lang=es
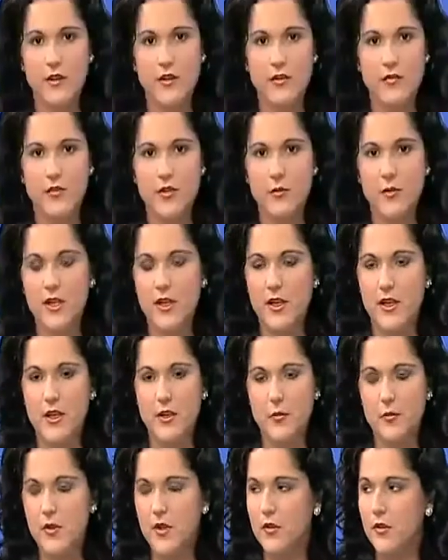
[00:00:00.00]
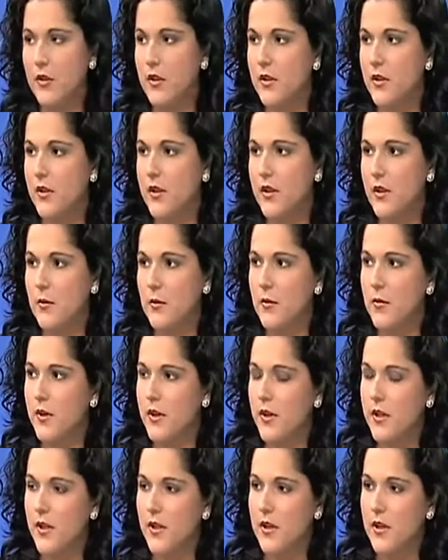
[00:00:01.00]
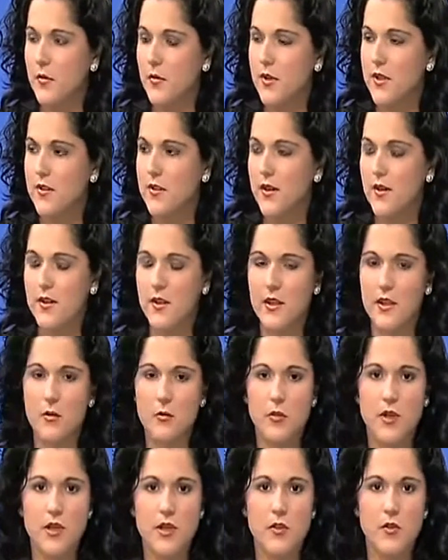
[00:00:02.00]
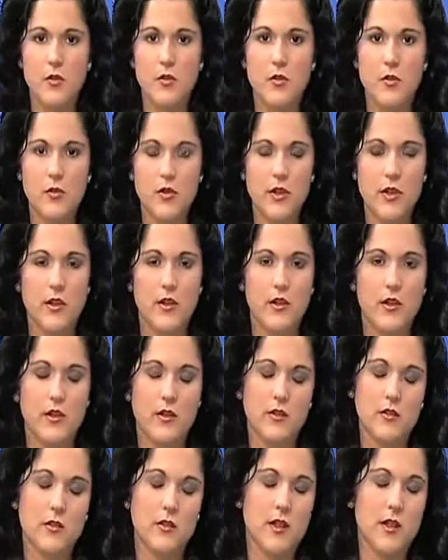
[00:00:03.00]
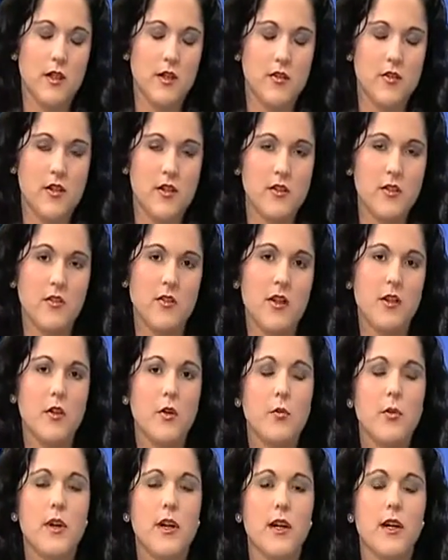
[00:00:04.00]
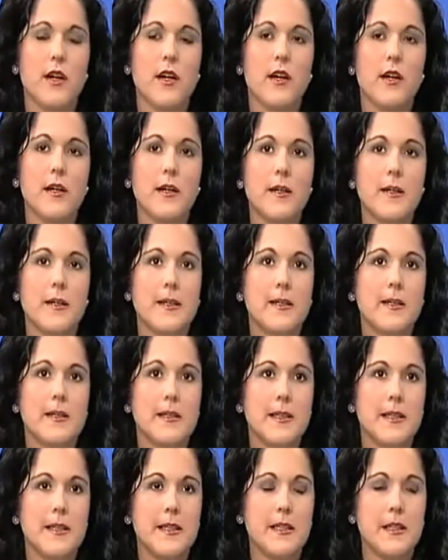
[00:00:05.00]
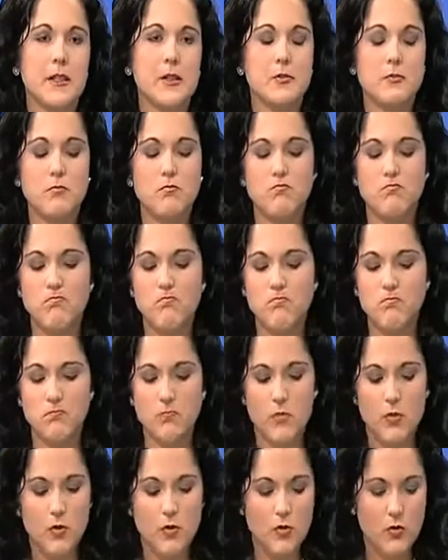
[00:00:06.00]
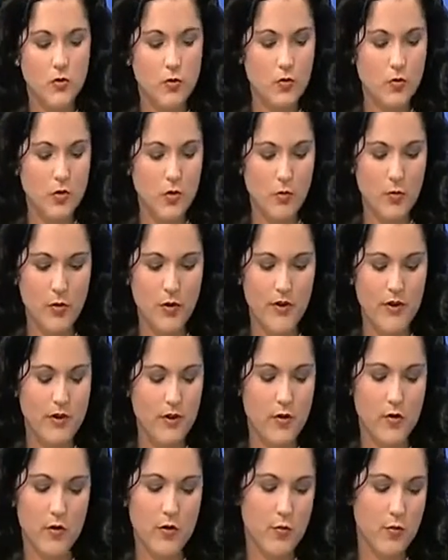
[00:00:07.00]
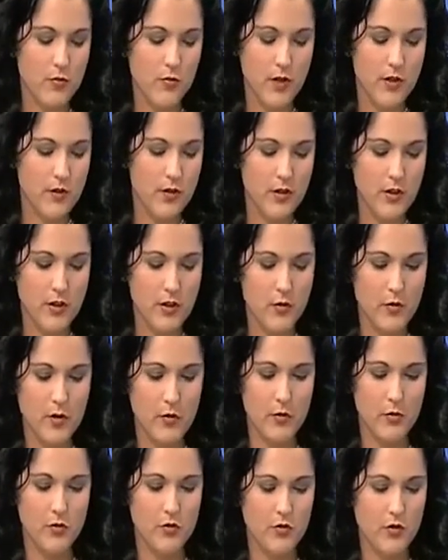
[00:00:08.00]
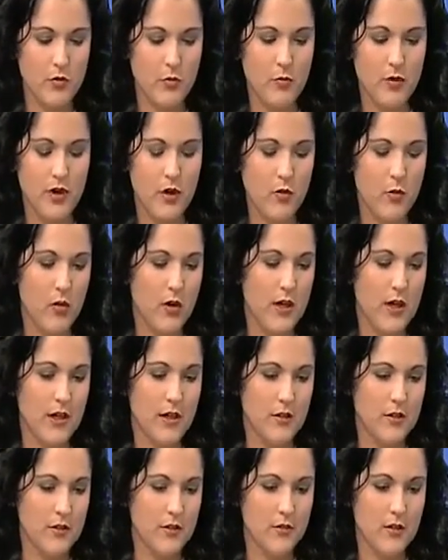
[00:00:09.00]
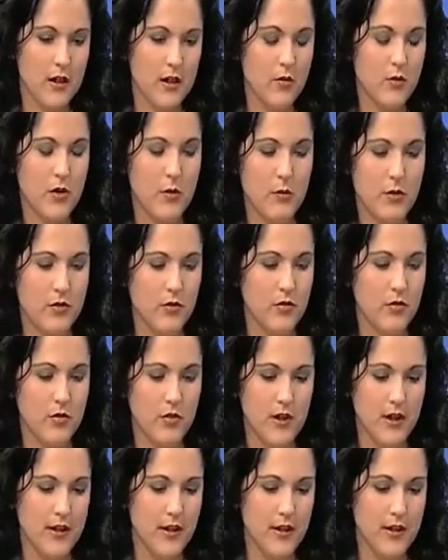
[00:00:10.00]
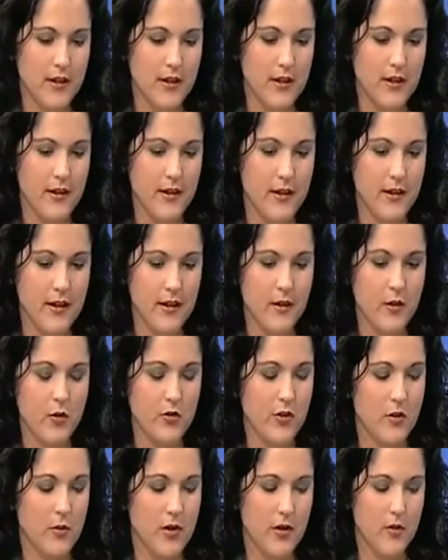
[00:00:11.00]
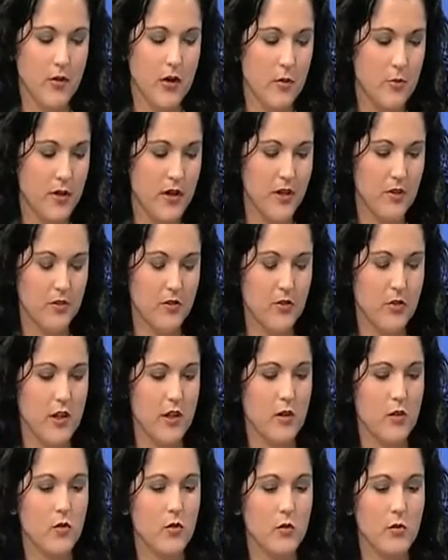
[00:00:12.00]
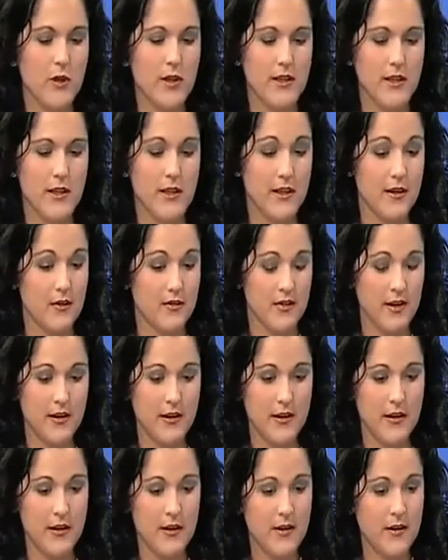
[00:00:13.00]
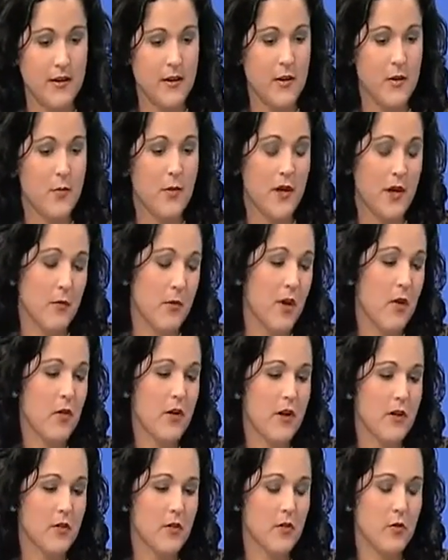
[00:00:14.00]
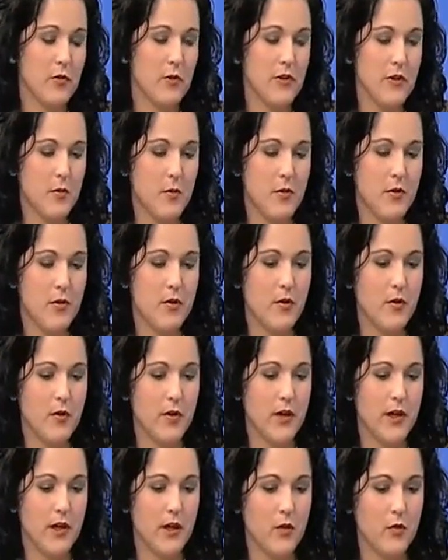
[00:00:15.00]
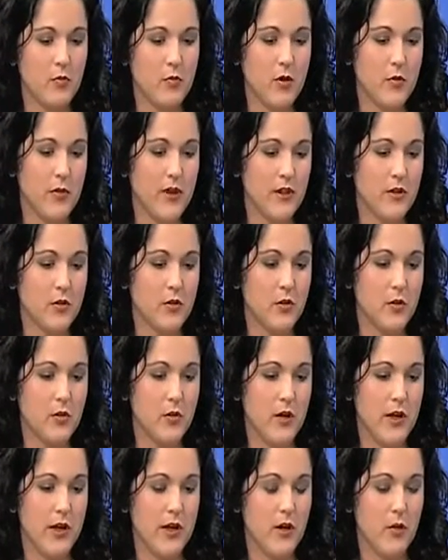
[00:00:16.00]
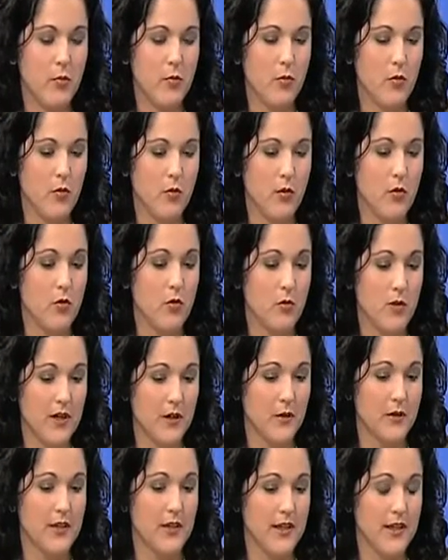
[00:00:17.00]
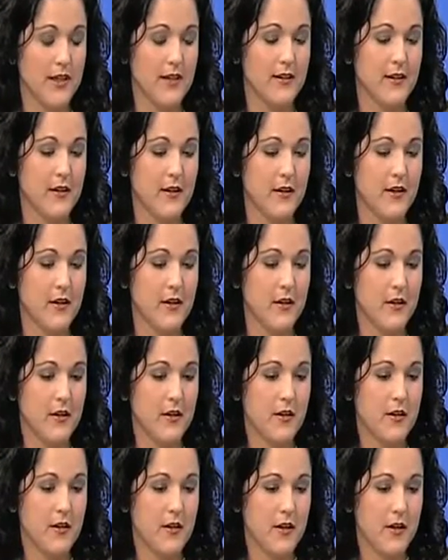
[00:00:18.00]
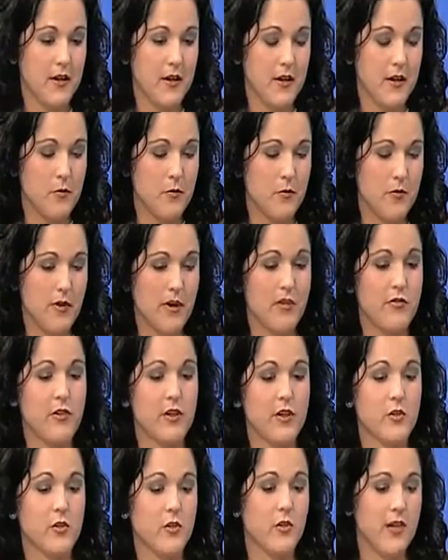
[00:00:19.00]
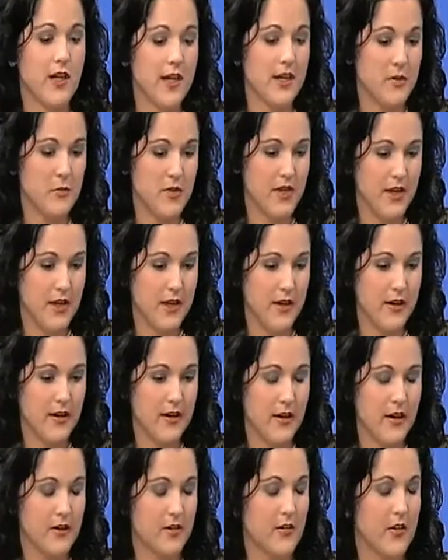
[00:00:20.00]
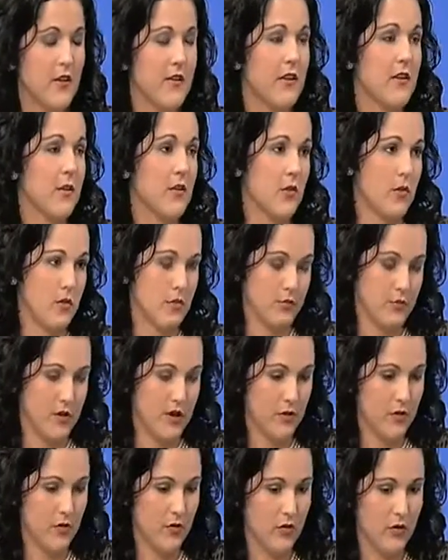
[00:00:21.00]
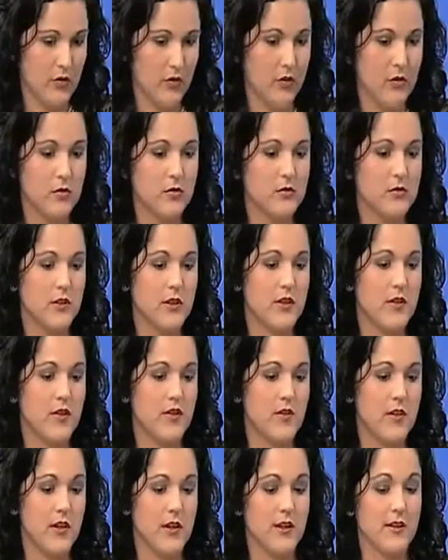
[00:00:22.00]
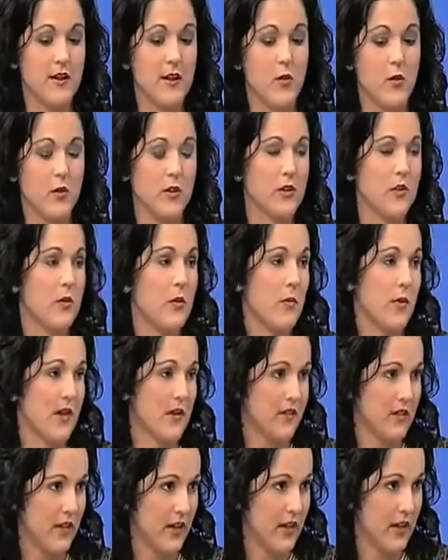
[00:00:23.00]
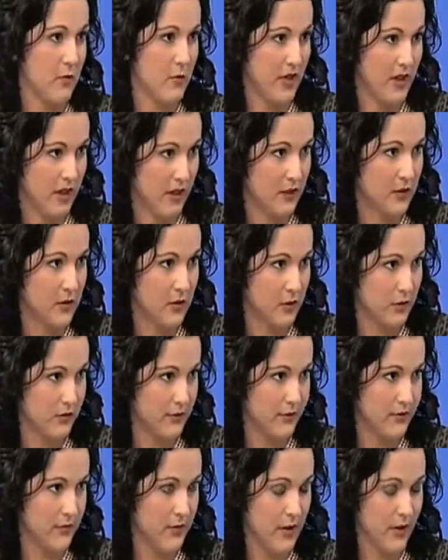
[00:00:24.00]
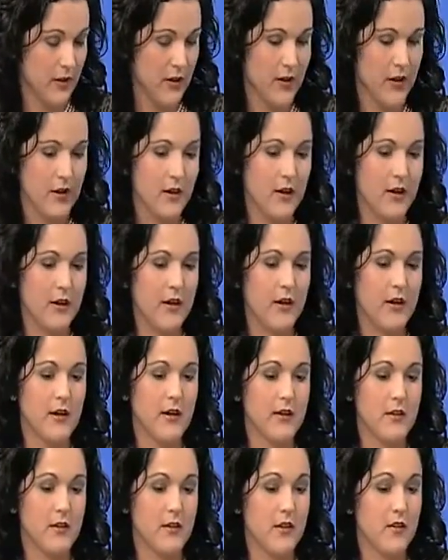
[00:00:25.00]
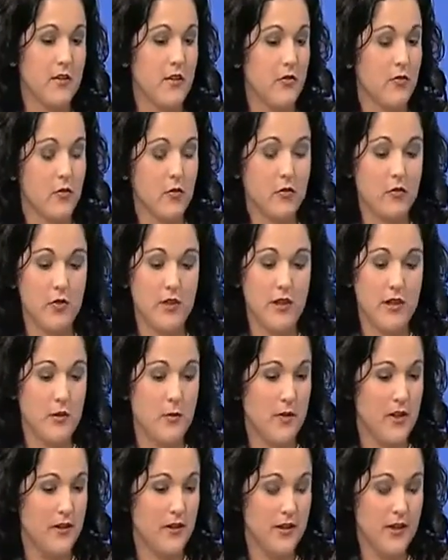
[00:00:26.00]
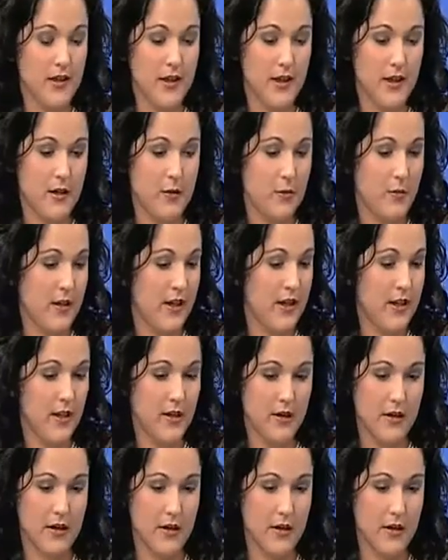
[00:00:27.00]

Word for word: de, familiares míos que, viven allá y amistades que han venido eh, en recientes años para acá. Eh, uno no puede, yo no estoy en ninguna posición para juzgar a una persona que, no se vea con aspiraciones en Cuba y quiera salir para mejorar su vida, pero en algún momento el pueblo cubano tiene que tener, eh, reflexionar y mirar hacia adentro, pienso yo, y decir hasta cuándo vamos a seguir emigrando. Eh, desafortunadamente en el país el